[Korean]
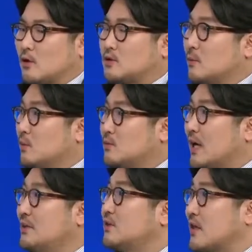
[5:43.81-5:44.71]
어떻게 보면
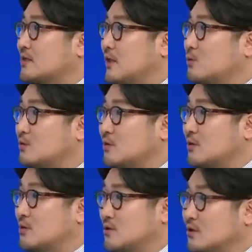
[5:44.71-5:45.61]
사회적
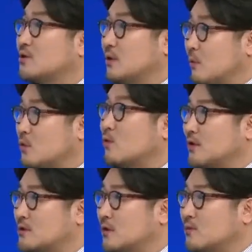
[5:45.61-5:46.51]
약자로서 청년들을 보는
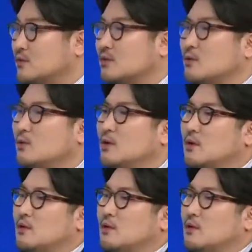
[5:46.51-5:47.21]
관점 그리고